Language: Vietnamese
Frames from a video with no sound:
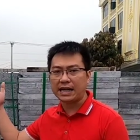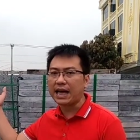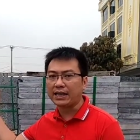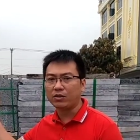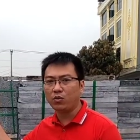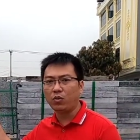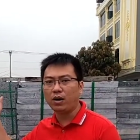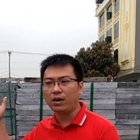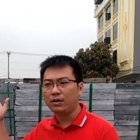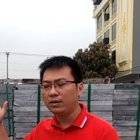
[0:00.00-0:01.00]
giá thành
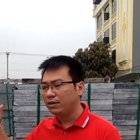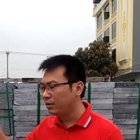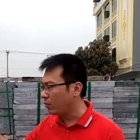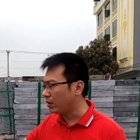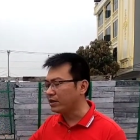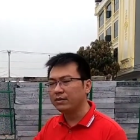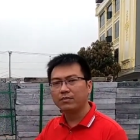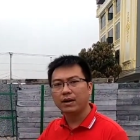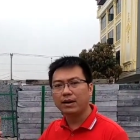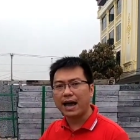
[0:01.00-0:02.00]
của quá
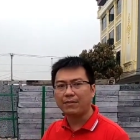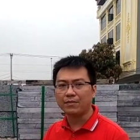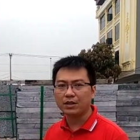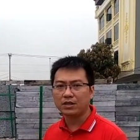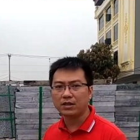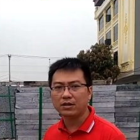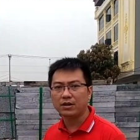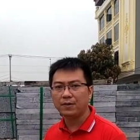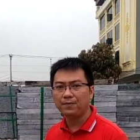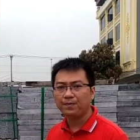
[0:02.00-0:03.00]
trình mà làm cái sân
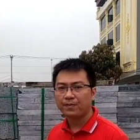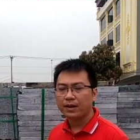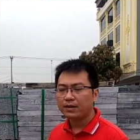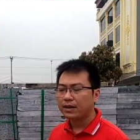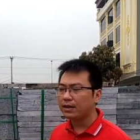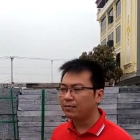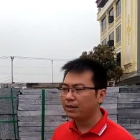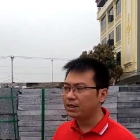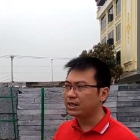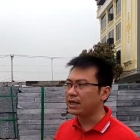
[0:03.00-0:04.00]
như thế thế thì
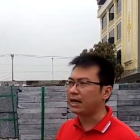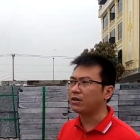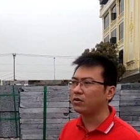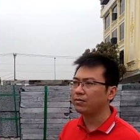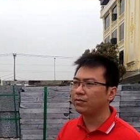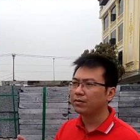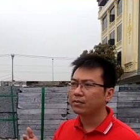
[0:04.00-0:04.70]
mình chia sẻ rồi